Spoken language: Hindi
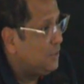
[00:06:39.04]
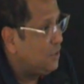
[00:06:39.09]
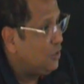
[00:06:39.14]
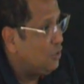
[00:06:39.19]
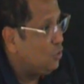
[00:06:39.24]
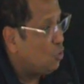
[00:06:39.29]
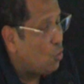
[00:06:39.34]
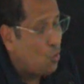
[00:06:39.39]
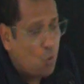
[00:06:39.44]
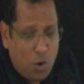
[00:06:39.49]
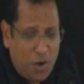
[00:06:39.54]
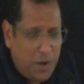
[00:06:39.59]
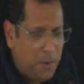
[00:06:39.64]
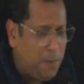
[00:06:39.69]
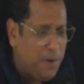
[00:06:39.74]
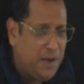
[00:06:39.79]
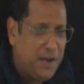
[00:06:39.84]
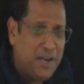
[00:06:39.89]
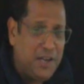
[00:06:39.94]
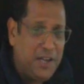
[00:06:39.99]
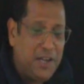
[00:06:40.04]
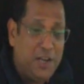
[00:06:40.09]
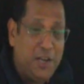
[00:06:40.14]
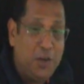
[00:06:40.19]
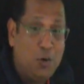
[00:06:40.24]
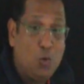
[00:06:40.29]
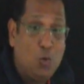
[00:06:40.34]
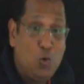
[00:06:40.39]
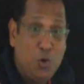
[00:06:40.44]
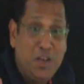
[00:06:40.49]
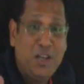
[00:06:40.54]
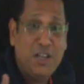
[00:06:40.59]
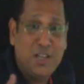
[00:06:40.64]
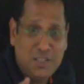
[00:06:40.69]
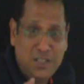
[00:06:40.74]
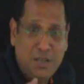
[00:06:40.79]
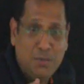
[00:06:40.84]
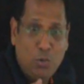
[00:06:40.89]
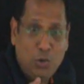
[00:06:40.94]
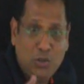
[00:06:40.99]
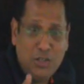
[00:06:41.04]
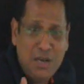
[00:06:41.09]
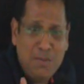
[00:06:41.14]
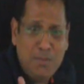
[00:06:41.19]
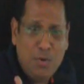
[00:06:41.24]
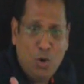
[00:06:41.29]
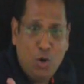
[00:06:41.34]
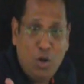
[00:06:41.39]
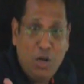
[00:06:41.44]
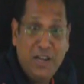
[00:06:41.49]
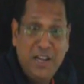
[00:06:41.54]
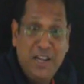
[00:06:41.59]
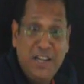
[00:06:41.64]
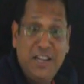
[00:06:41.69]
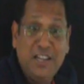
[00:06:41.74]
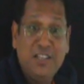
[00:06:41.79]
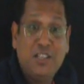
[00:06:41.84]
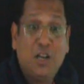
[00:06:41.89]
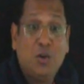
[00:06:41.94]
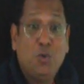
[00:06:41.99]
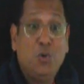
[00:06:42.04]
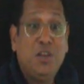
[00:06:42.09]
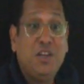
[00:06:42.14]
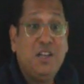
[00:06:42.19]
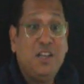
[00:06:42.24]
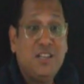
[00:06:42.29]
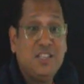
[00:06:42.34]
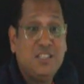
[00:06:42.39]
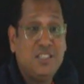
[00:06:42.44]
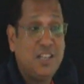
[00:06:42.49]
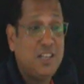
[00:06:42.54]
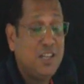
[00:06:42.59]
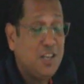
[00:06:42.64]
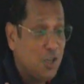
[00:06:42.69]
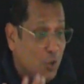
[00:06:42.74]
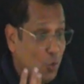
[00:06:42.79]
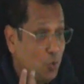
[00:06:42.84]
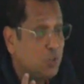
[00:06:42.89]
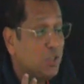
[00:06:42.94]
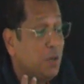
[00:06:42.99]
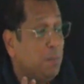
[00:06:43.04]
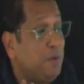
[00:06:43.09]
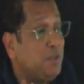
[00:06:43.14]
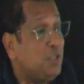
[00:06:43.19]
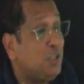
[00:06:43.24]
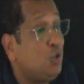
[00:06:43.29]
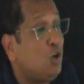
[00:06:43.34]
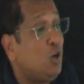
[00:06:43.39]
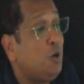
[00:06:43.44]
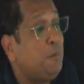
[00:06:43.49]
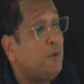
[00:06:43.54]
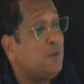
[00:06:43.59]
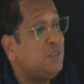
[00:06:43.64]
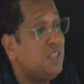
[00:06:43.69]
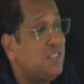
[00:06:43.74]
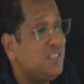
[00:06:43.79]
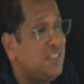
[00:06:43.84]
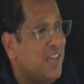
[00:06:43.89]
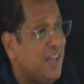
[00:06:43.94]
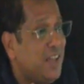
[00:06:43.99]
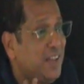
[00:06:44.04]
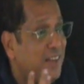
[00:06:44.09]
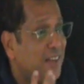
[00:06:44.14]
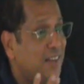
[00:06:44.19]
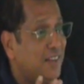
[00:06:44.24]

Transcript: तो कोई भी एंटिटी को गोइंग कंसर्न बोलते हैं ना हम लोग ऑल एंटिटीज आर गोइंग कंसर्न उसके पीछे थॉट प्रोसेस क्या है